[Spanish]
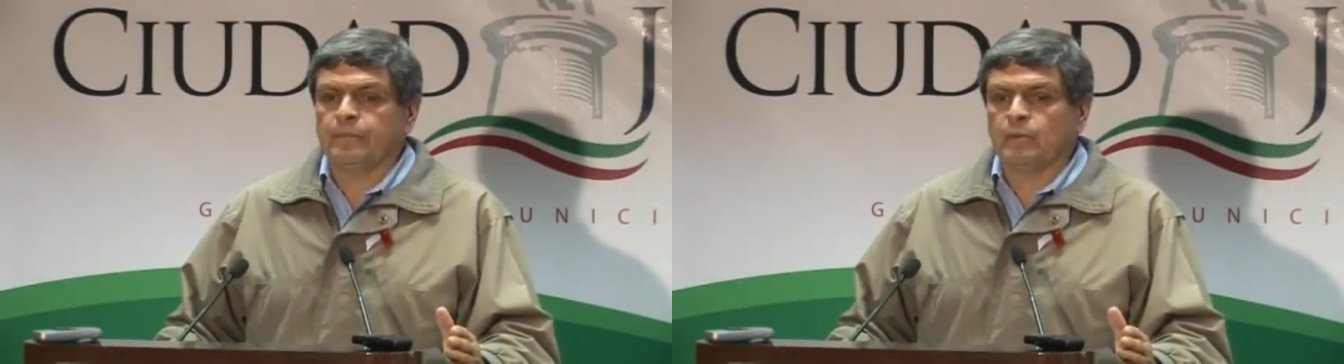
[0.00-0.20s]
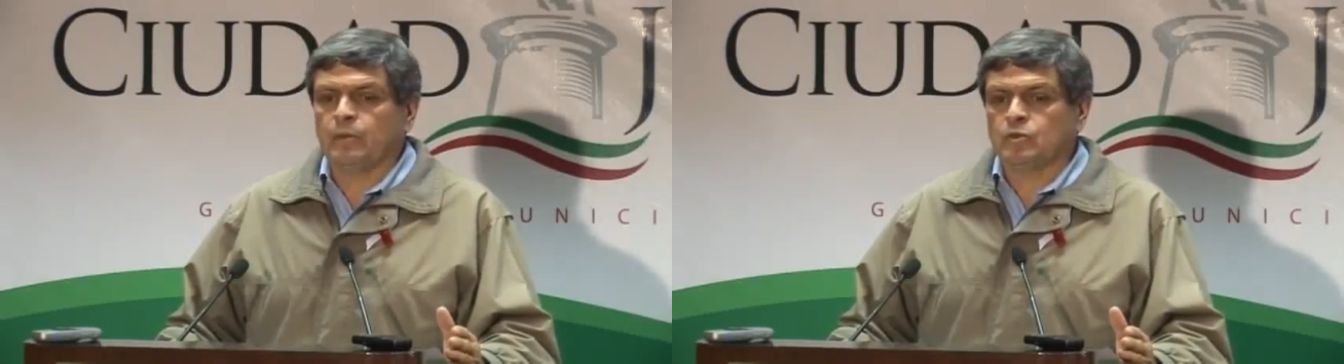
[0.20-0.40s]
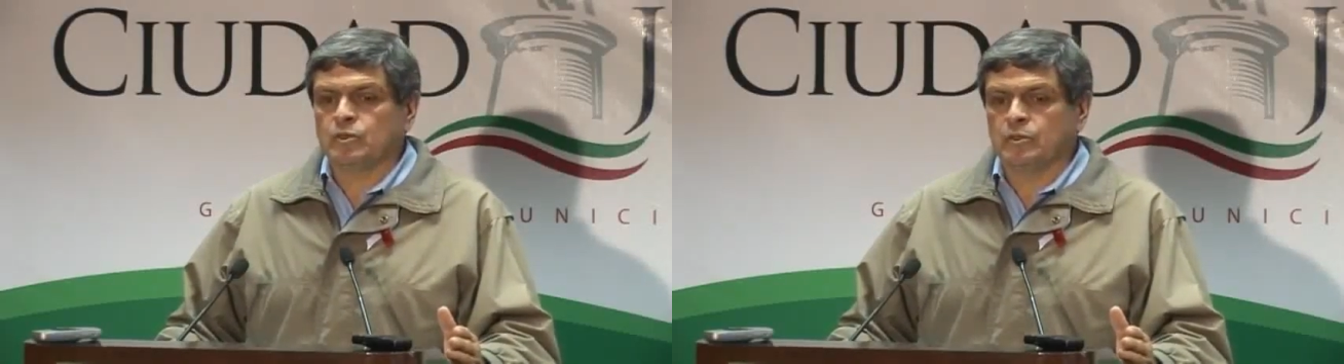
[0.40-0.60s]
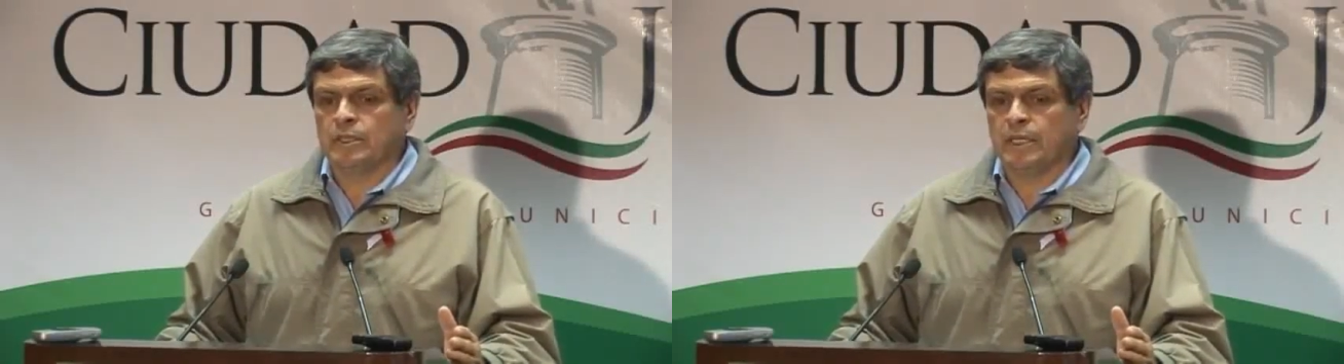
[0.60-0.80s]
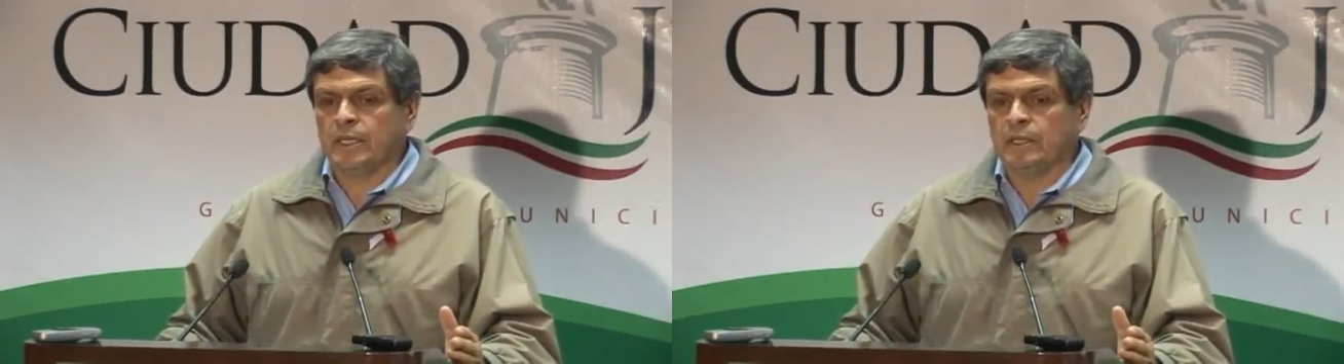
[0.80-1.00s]

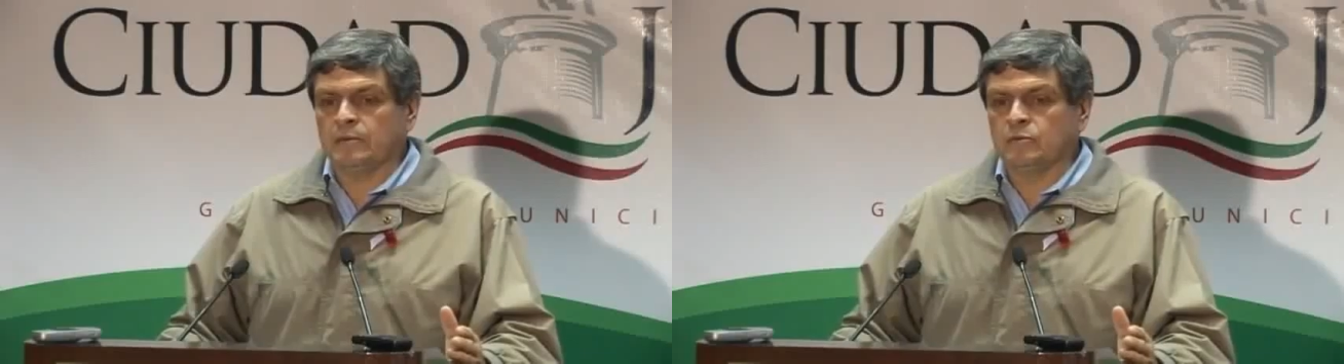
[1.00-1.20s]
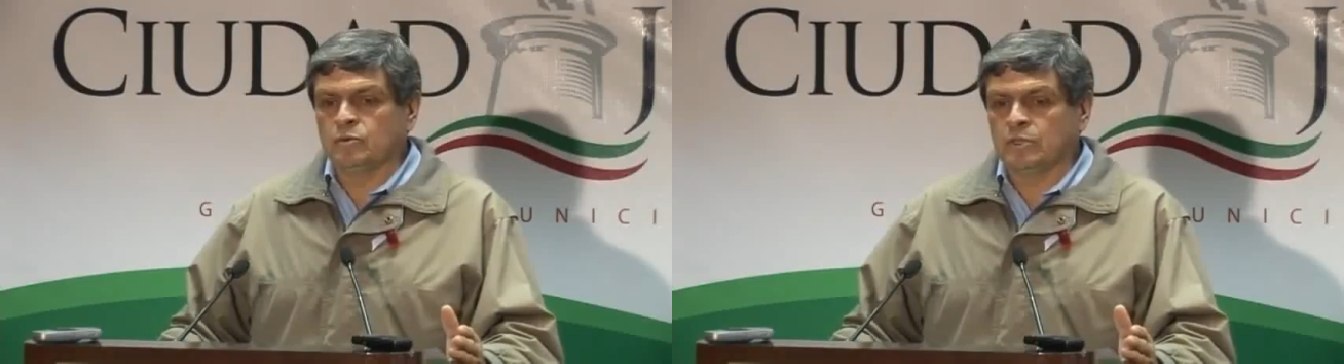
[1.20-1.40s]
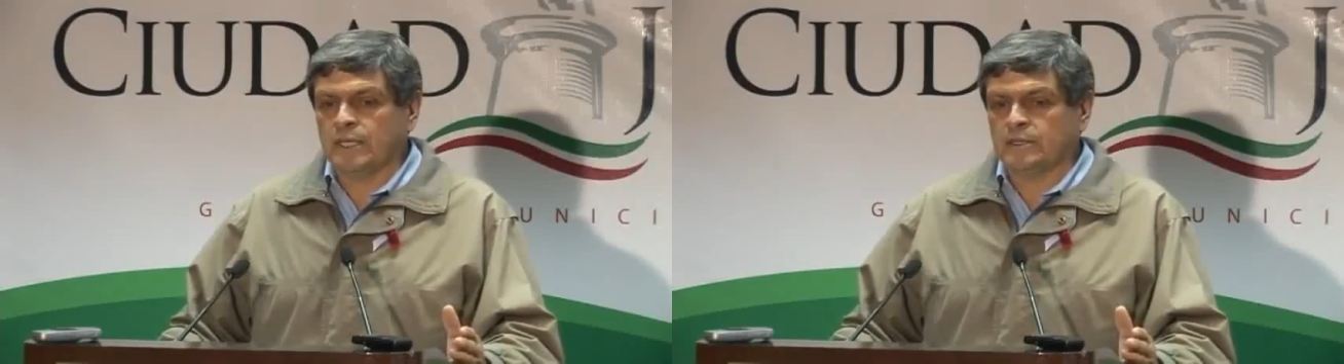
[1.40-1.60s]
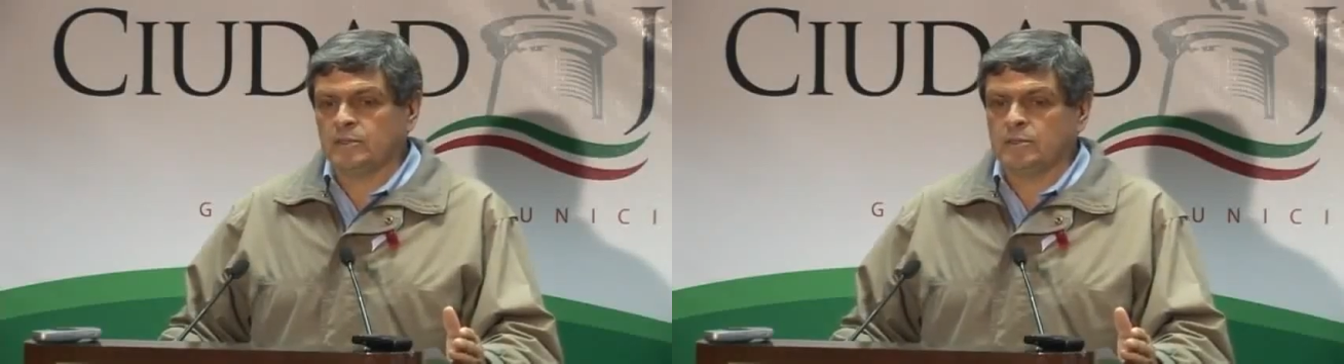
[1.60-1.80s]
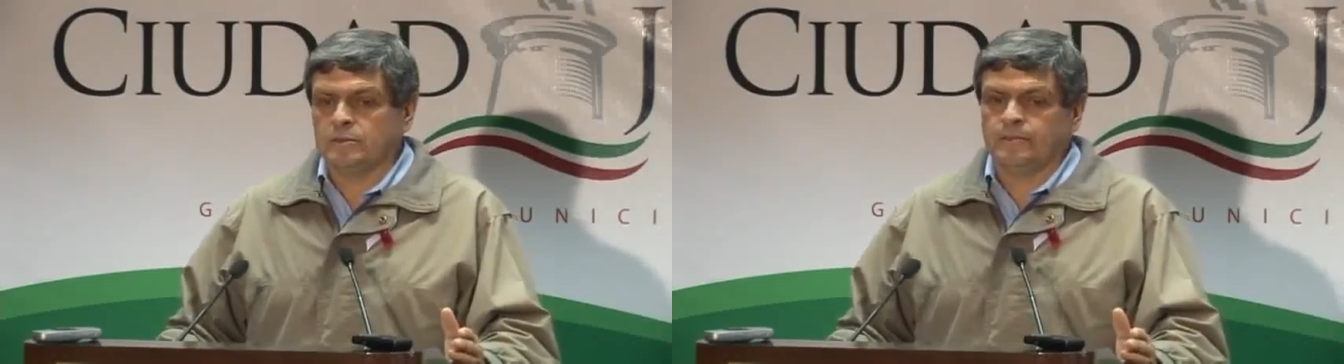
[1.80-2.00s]
proporción de un
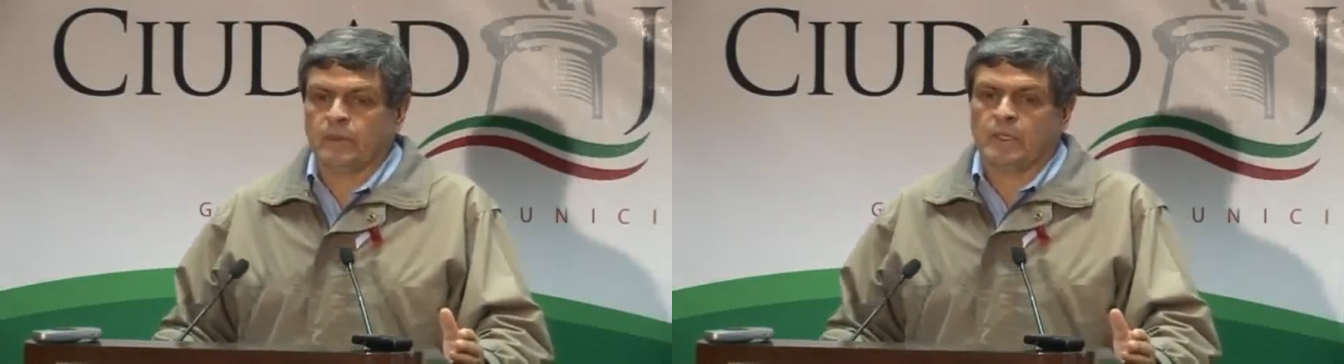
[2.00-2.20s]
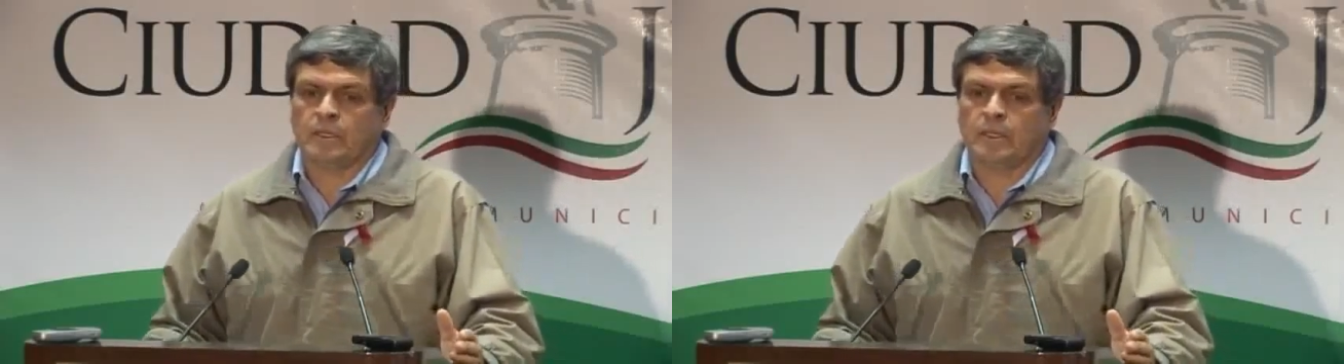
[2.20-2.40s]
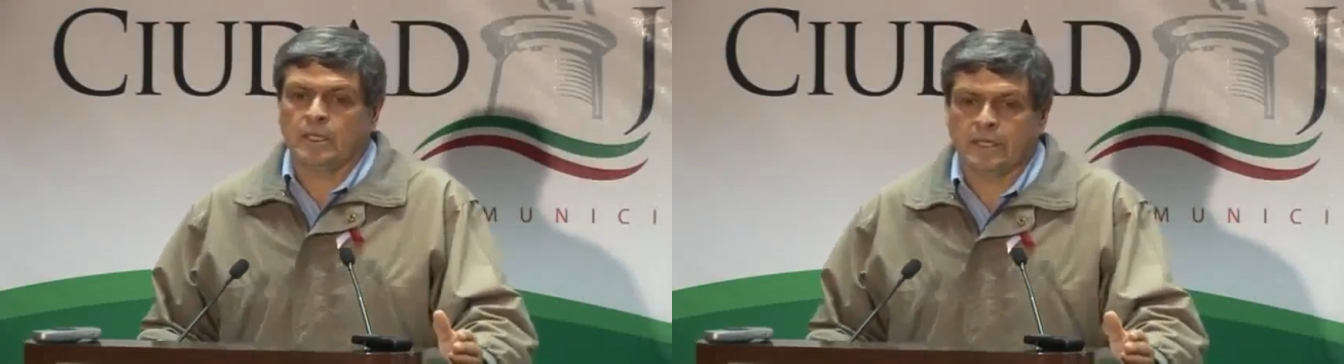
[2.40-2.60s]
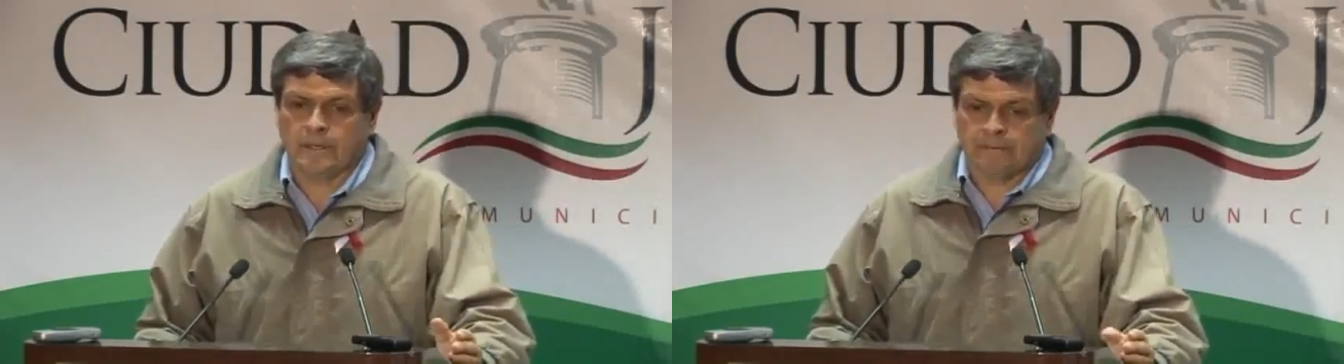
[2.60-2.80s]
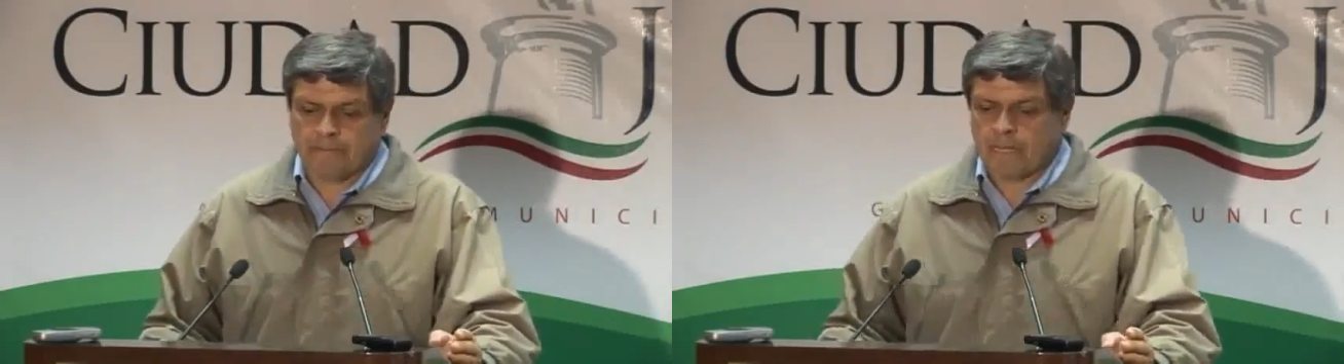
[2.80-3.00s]
tercio
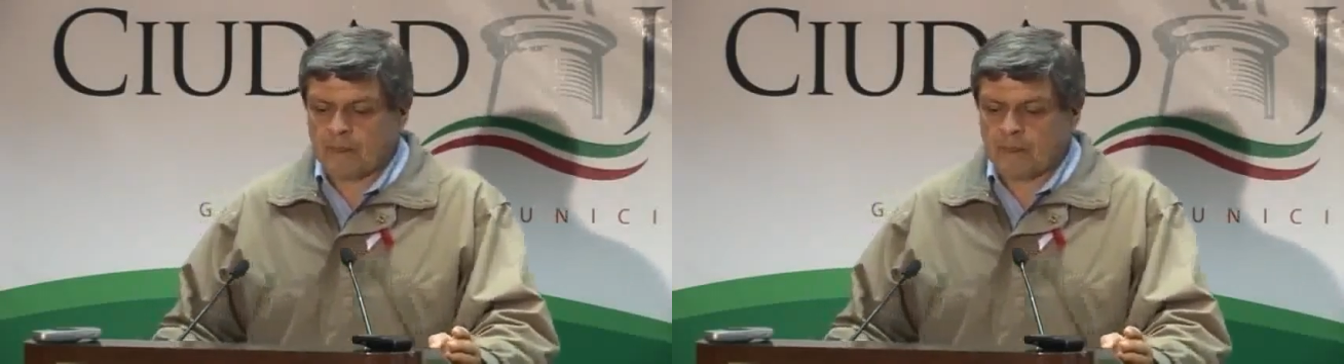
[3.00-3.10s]
de